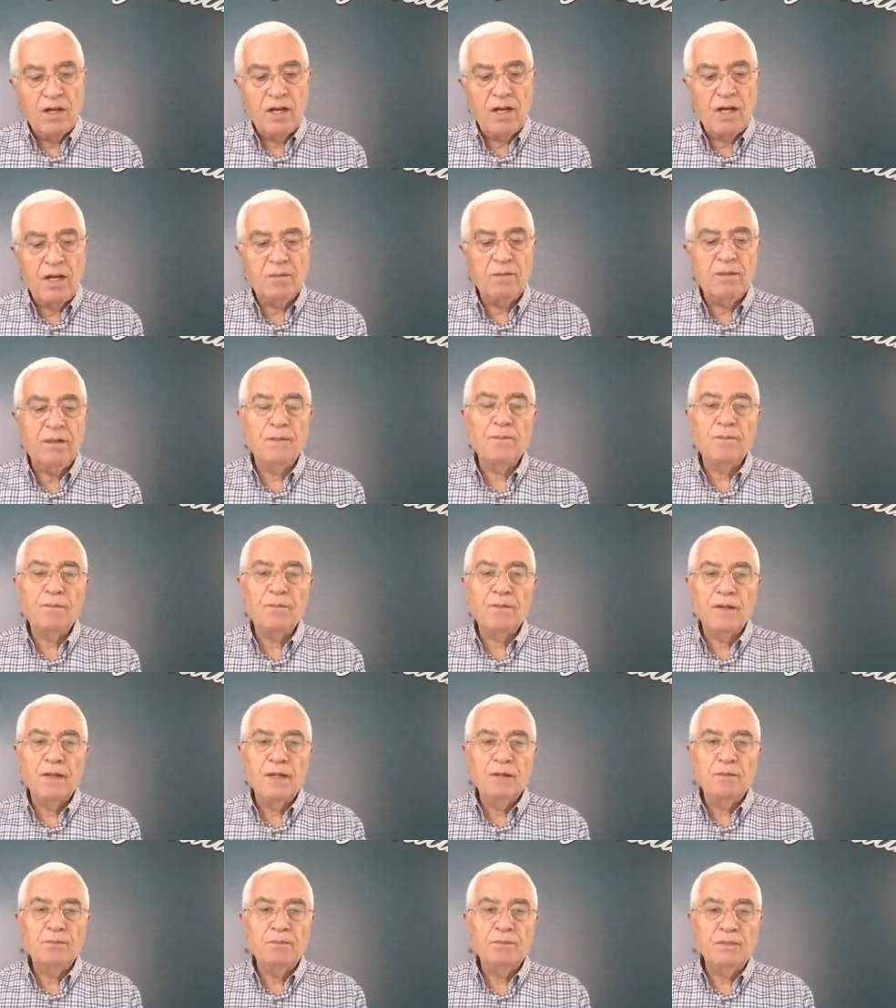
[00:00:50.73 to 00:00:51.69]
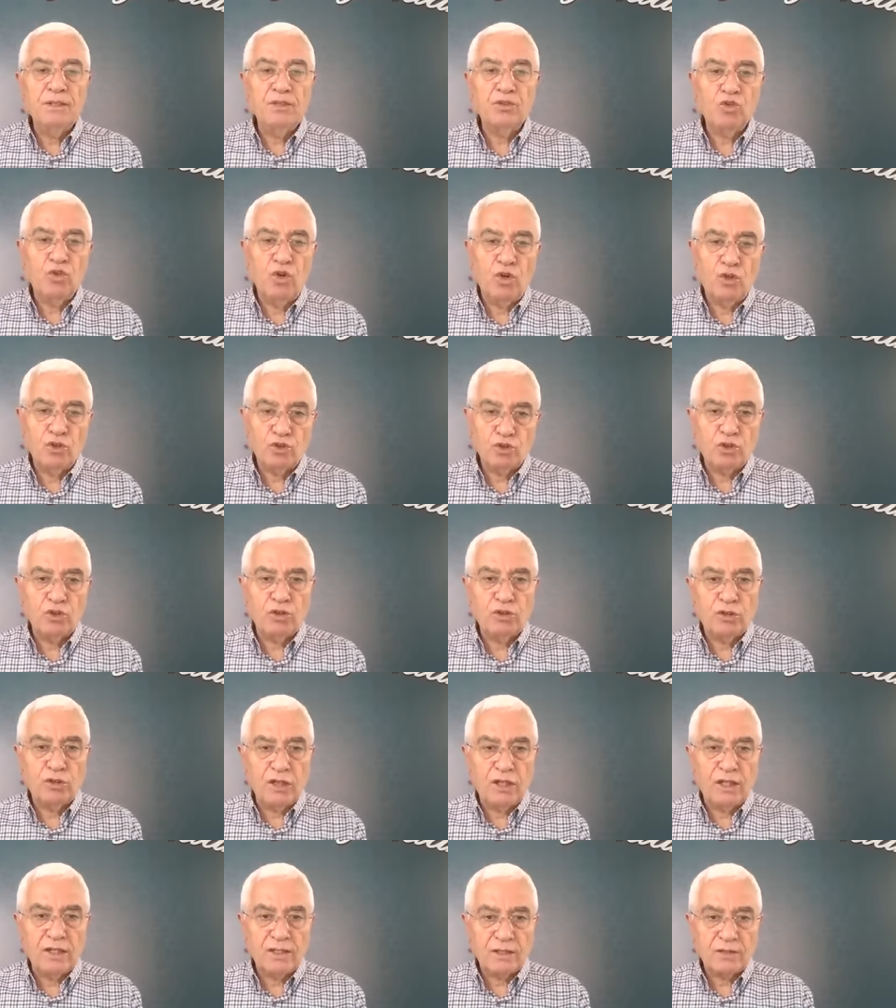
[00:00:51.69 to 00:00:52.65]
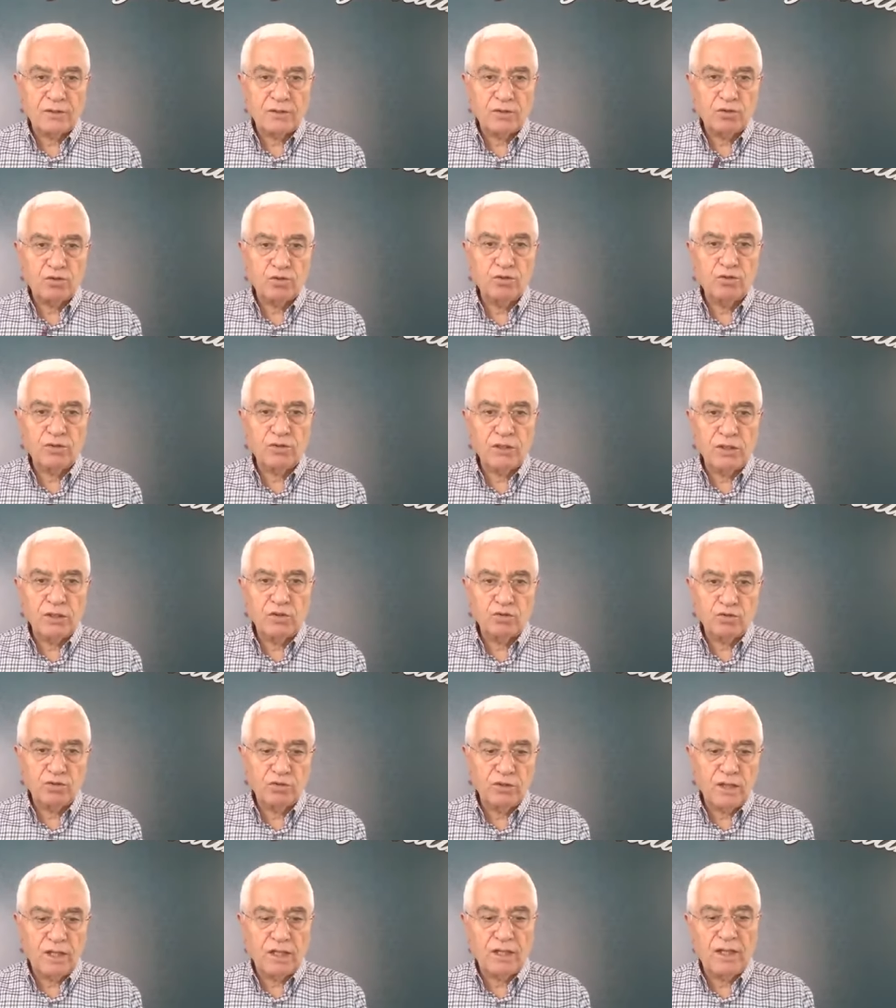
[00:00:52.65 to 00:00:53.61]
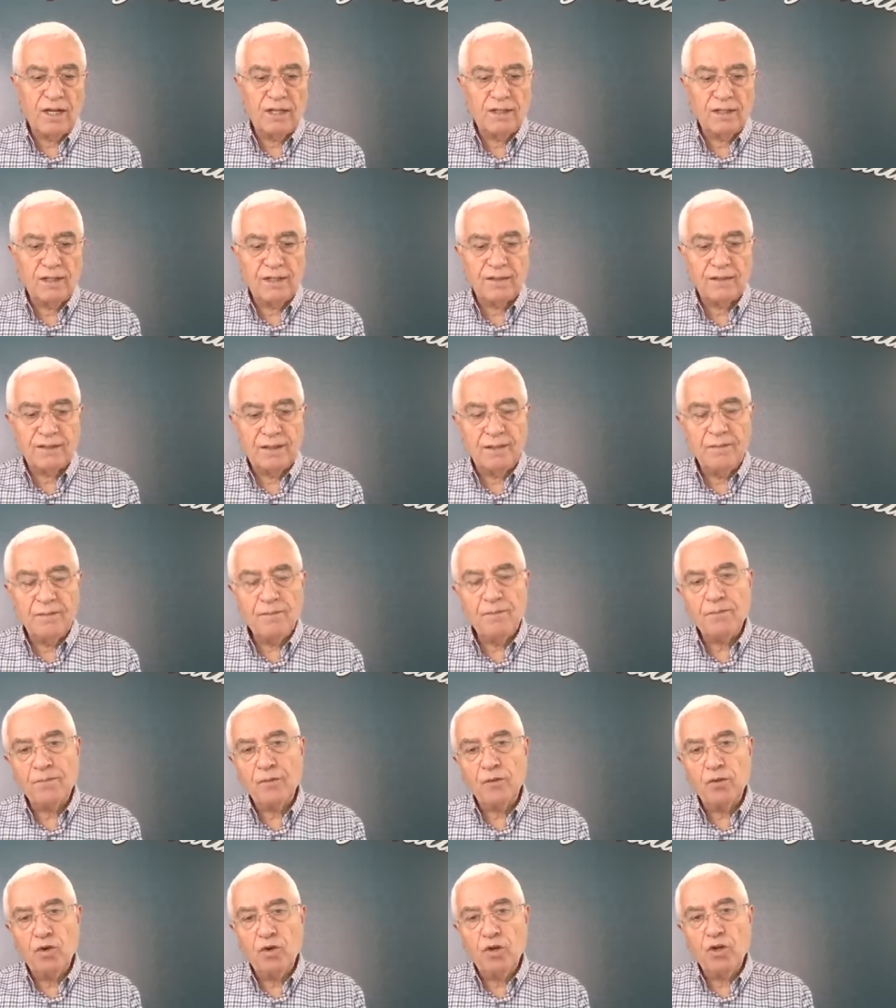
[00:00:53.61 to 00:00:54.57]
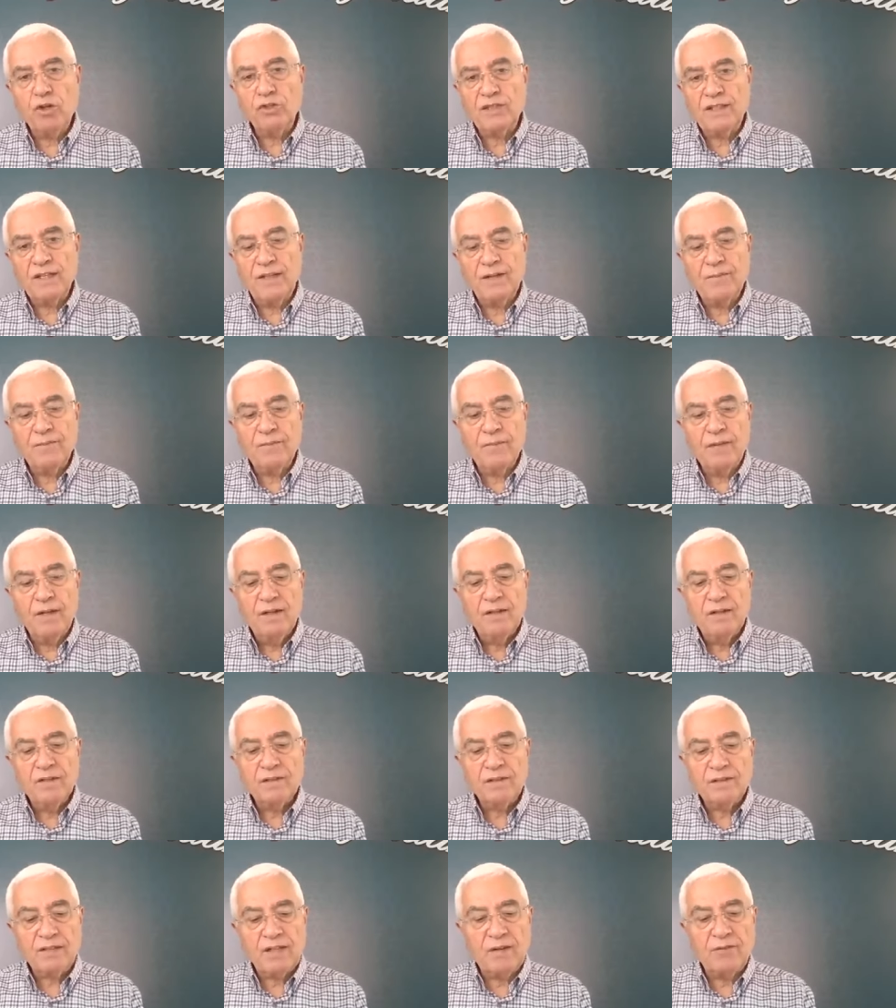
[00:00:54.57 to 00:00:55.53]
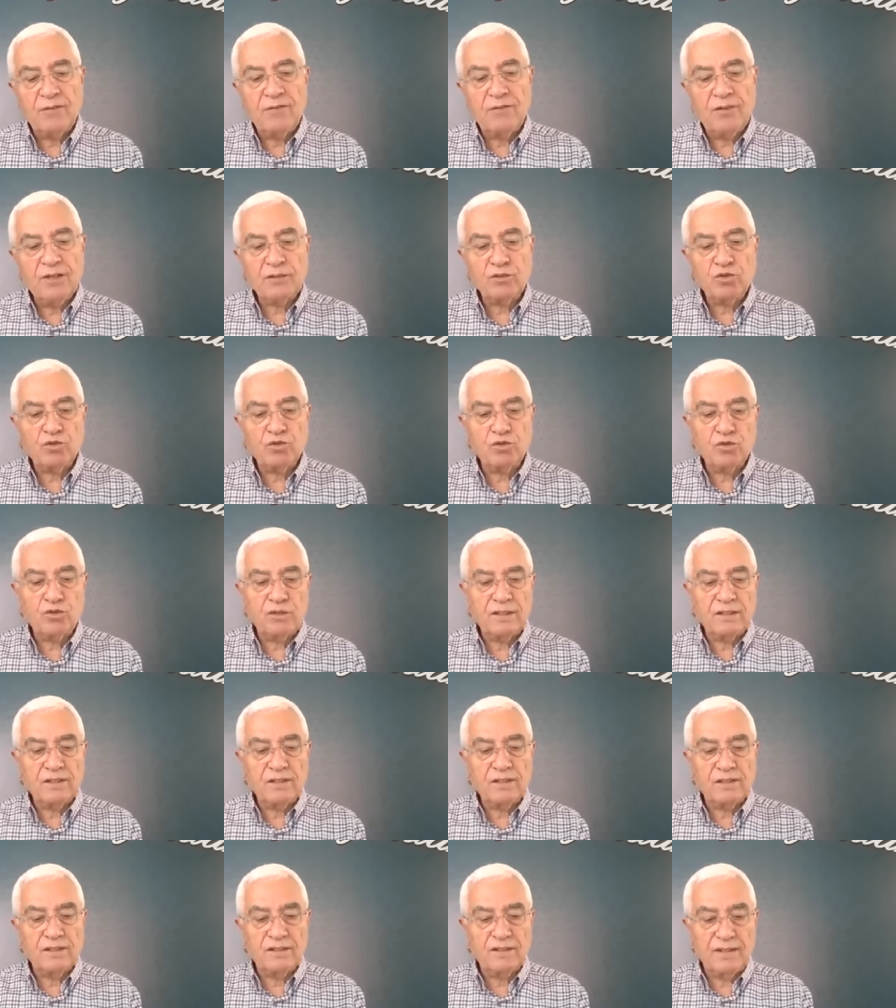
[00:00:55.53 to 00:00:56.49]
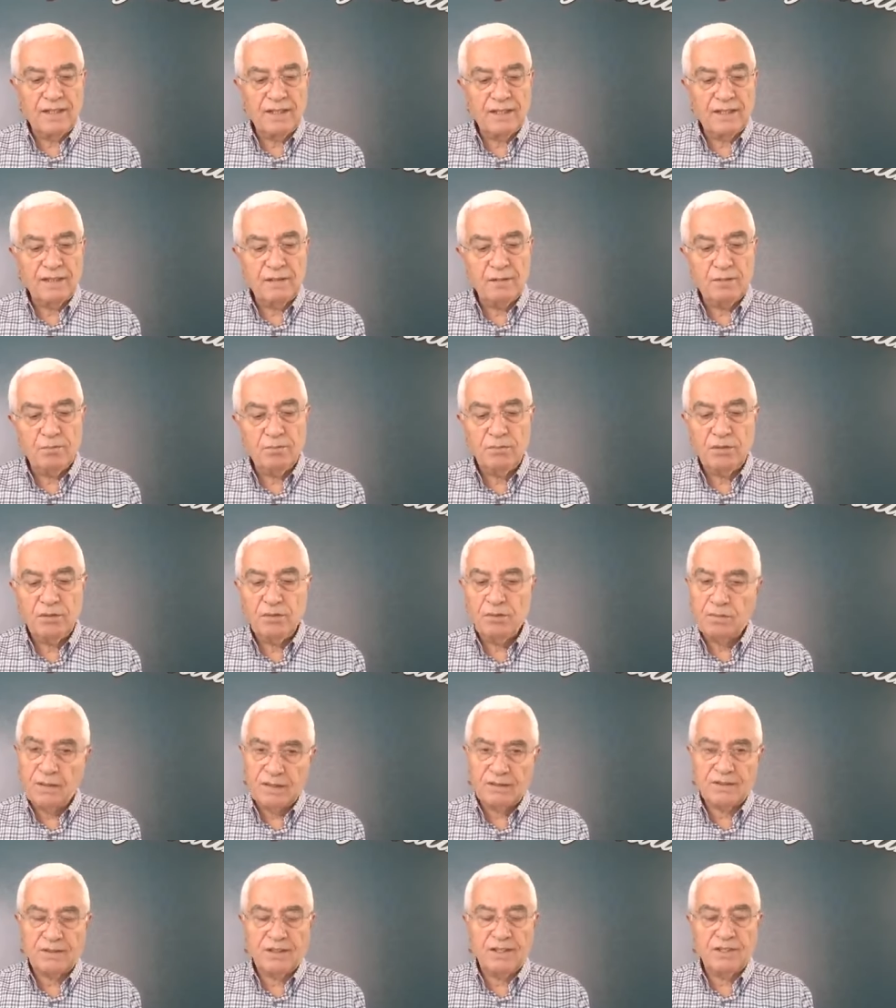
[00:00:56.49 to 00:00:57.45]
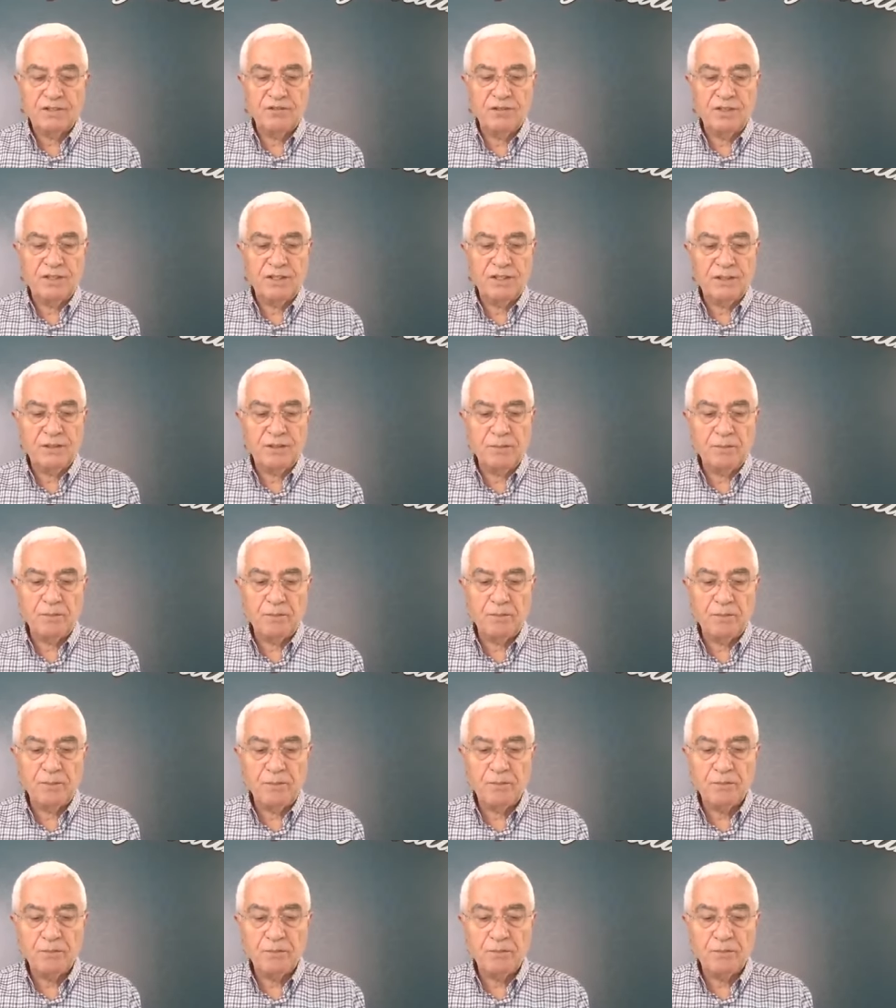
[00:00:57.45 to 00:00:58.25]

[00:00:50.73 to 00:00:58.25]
Ama biz öz olarak şurada şunları anlatayım. Önce Saffat suresinden bir pasaj vereyim.